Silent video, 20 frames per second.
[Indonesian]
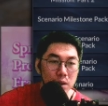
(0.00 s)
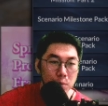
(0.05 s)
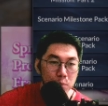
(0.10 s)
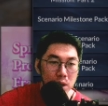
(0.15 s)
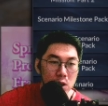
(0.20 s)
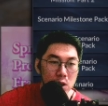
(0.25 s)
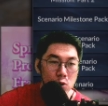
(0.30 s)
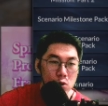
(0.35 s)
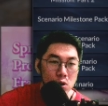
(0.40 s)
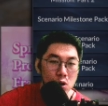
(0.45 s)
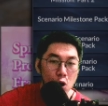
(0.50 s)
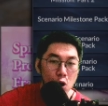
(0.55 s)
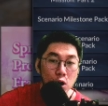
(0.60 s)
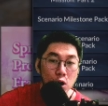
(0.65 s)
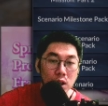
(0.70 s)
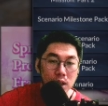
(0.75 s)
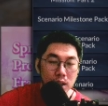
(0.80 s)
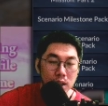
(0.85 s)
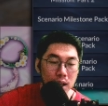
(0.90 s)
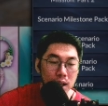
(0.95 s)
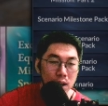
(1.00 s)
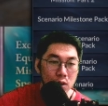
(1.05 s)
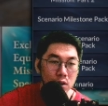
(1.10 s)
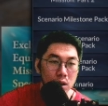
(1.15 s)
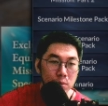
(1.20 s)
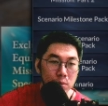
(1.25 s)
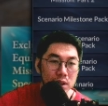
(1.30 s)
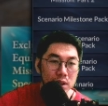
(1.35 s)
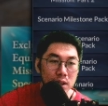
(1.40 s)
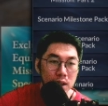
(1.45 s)
Perlu hoki ya kalau
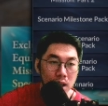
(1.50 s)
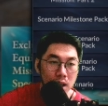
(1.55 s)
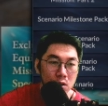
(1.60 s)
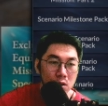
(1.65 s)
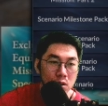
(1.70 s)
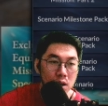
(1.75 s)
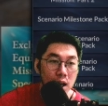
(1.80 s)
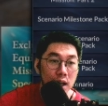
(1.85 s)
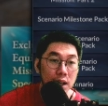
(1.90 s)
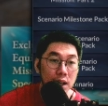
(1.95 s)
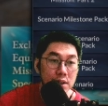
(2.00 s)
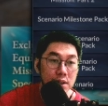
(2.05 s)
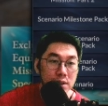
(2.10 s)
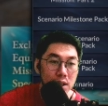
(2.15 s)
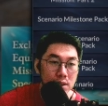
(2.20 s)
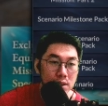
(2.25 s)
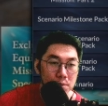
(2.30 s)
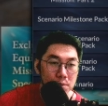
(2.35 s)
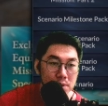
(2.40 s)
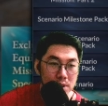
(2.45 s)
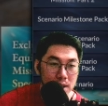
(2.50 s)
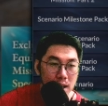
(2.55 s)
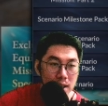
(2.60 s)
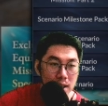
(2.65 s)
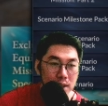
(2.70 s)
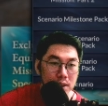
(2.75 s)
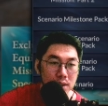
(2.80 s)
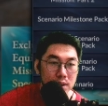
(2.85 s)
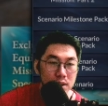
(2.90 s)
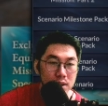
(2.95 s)
dapat ini kalau nggak gesek sama
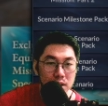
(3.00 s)
sekali.